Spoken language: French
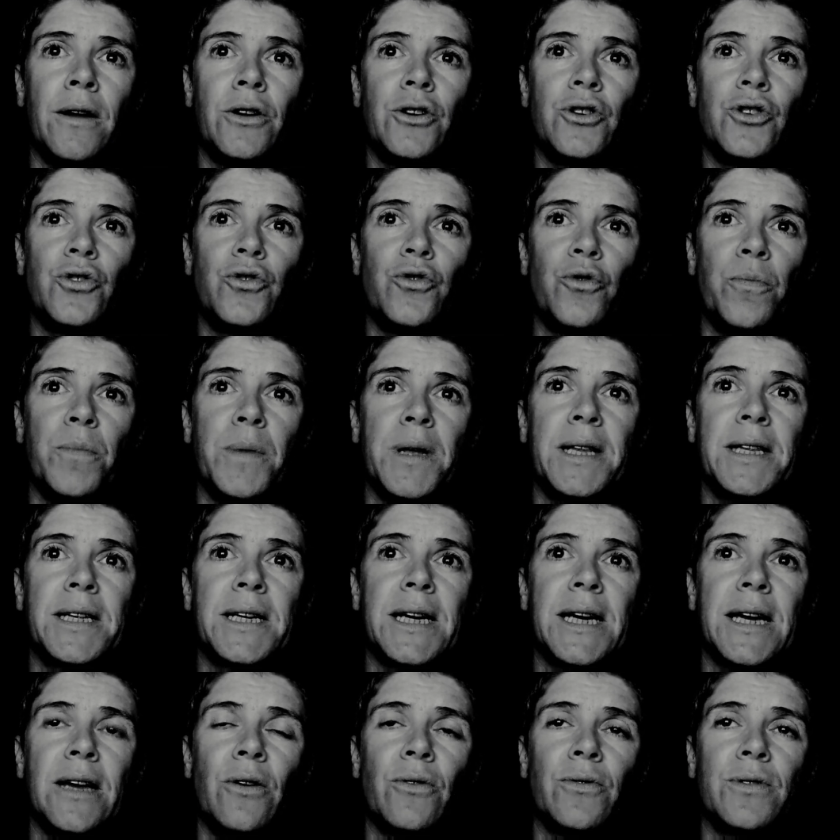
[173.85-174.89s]
Je te
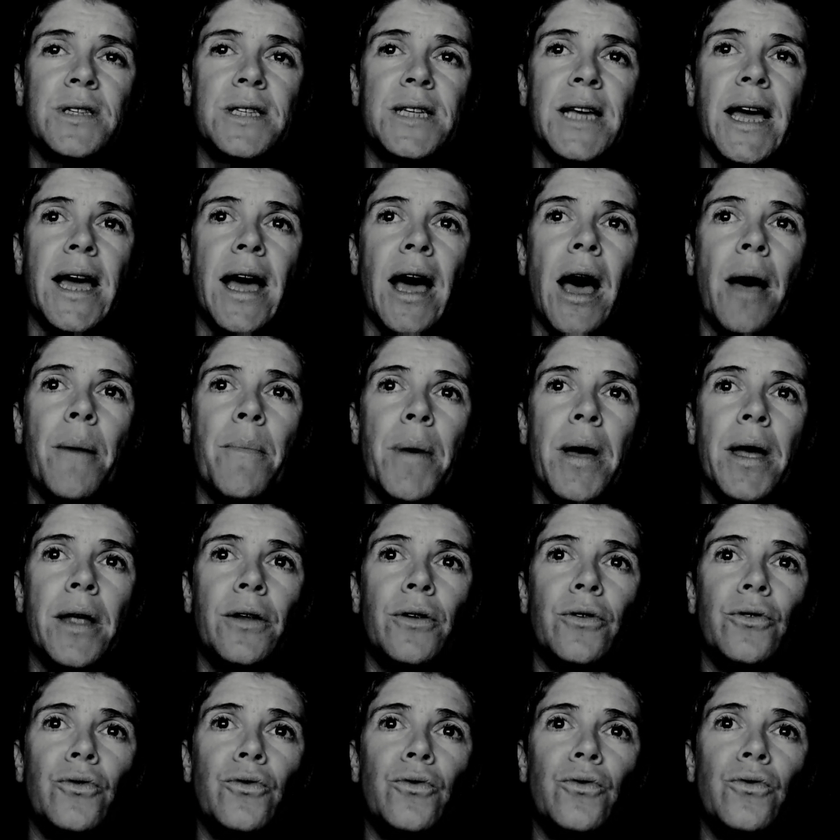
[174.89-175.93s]
mettrai en terre à main
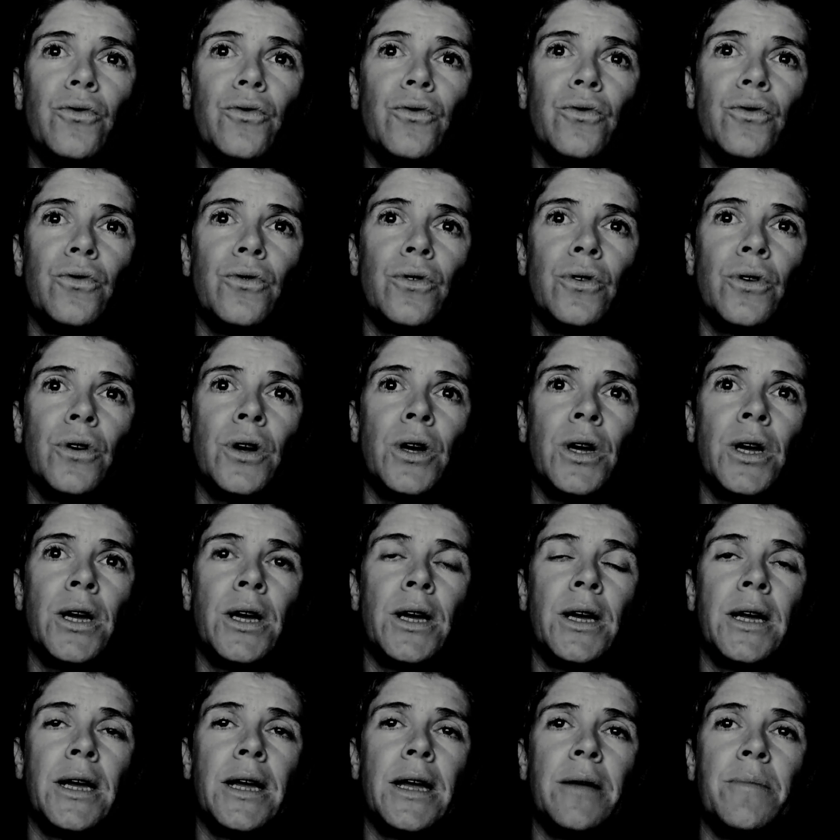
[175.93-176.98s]
nue,
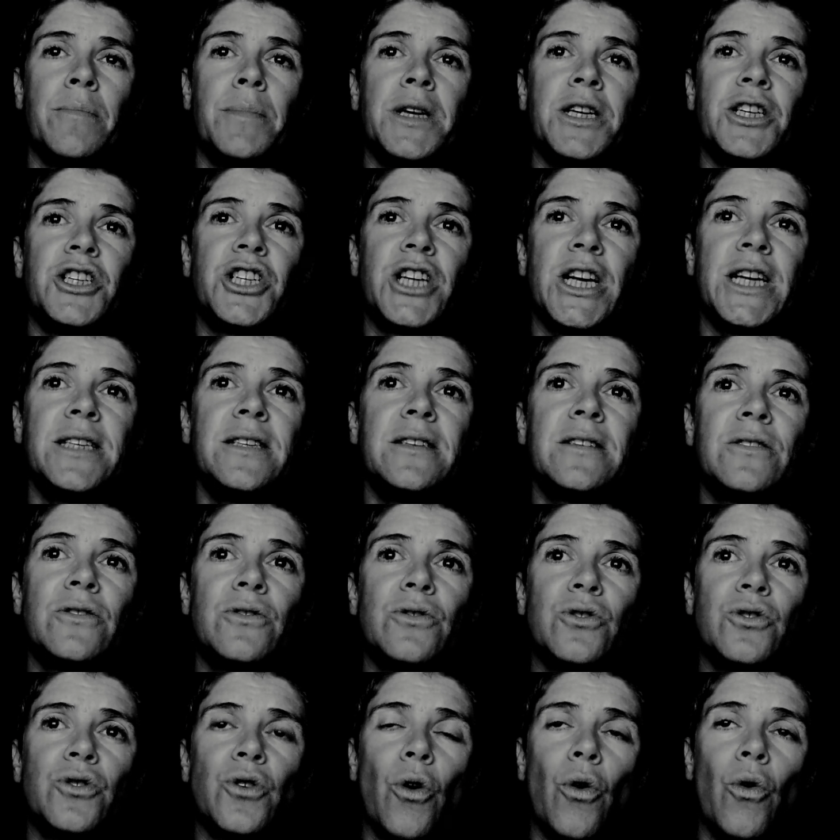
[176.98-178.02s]
et mes gestes
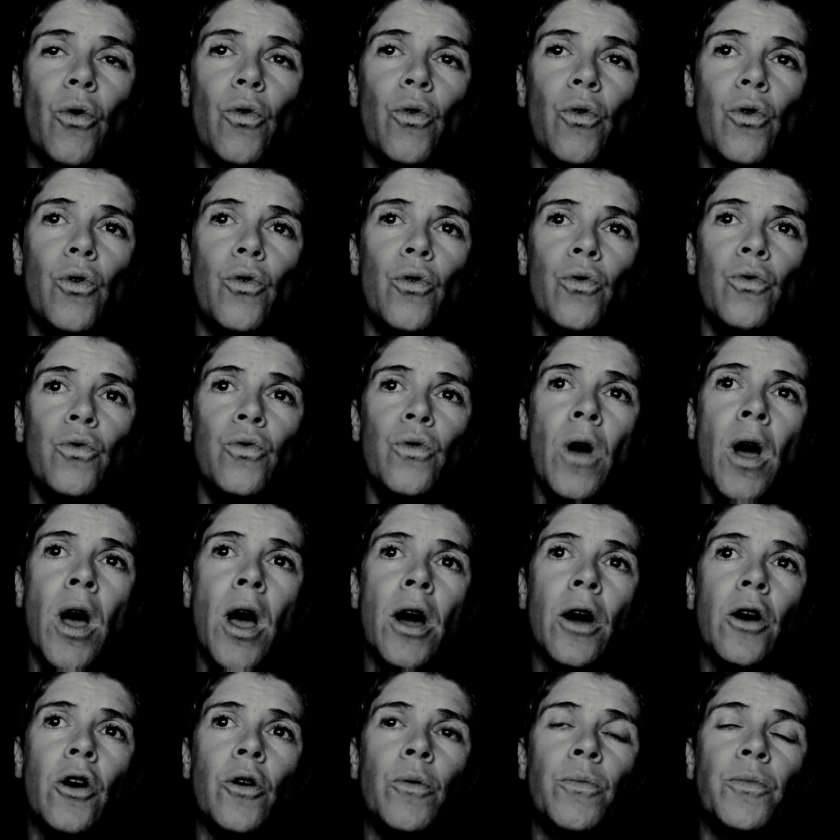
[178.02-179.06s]
seront longs
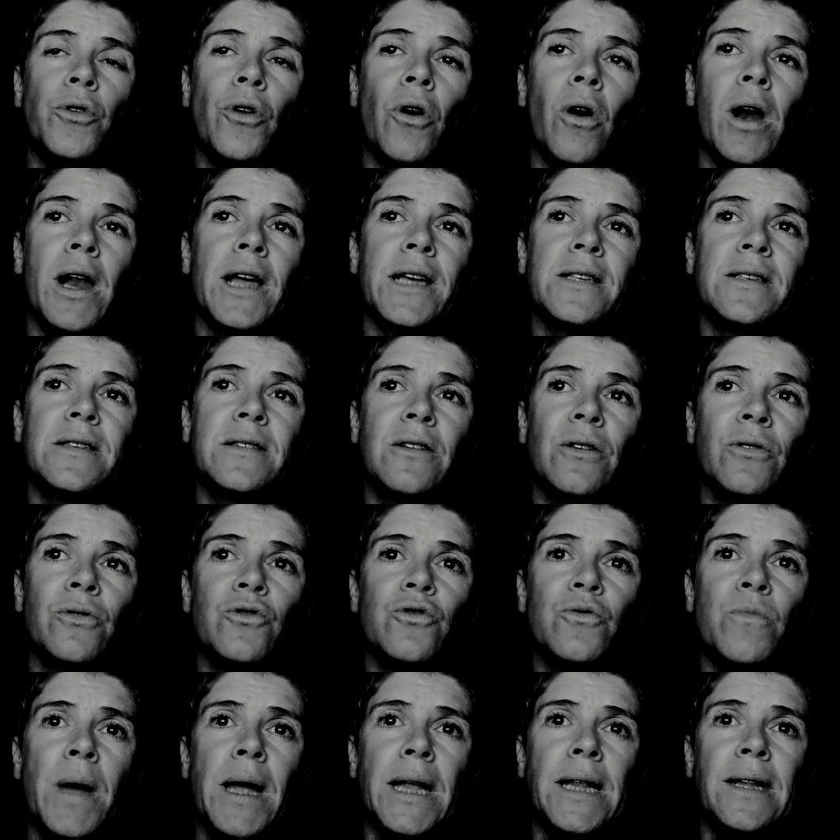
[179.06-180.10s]
comme dans l'instant
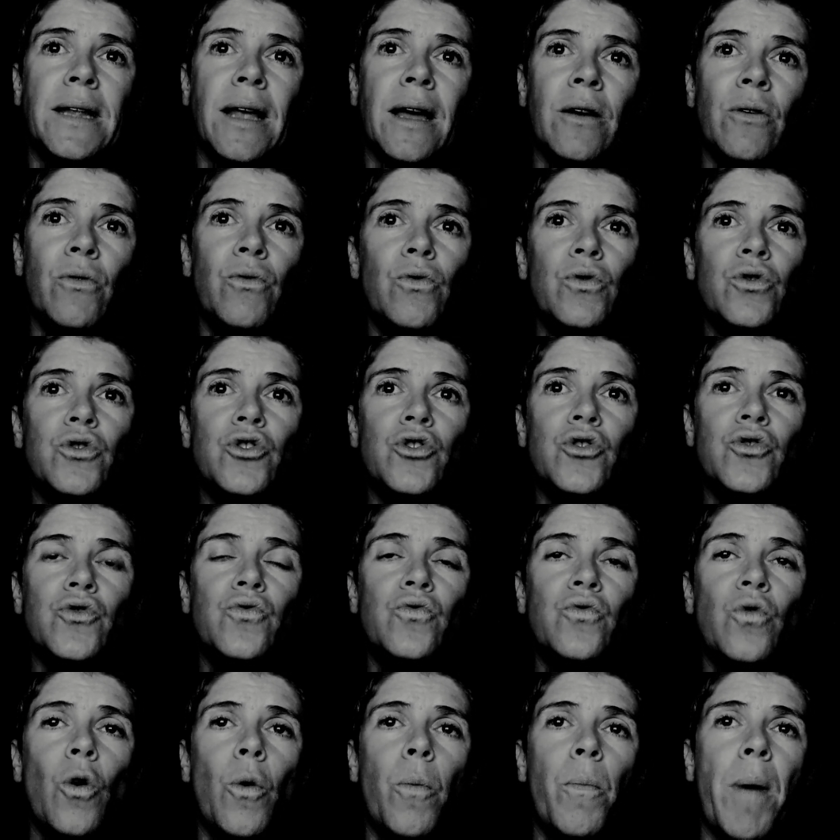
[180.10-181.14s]
du matin où le
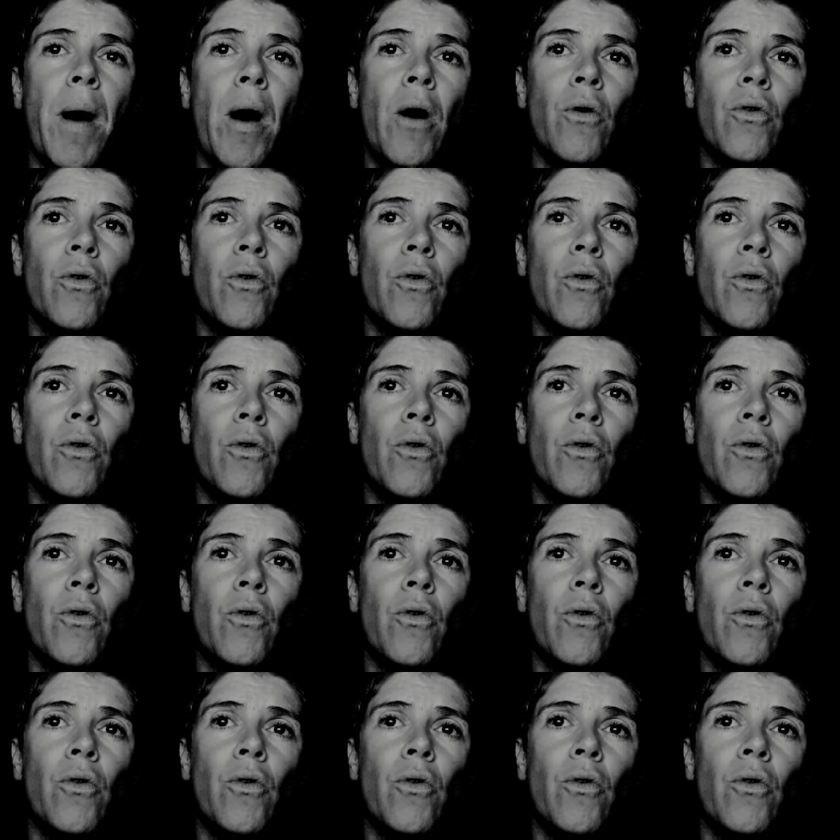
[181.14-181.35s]
jour, pas